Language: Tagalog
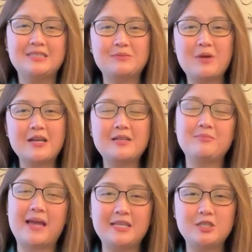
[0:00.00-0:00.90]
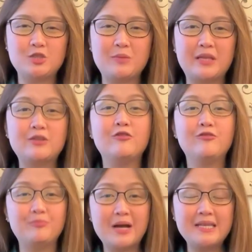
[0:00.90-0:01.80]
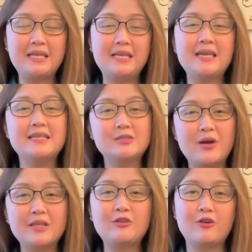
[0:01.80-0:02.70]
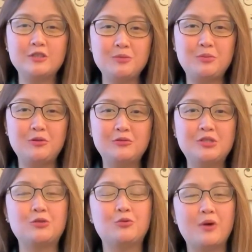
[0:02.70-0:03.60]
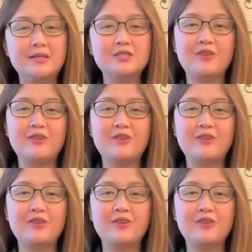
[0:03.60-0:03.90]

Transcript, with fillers: Smart management of money is what contributes to one's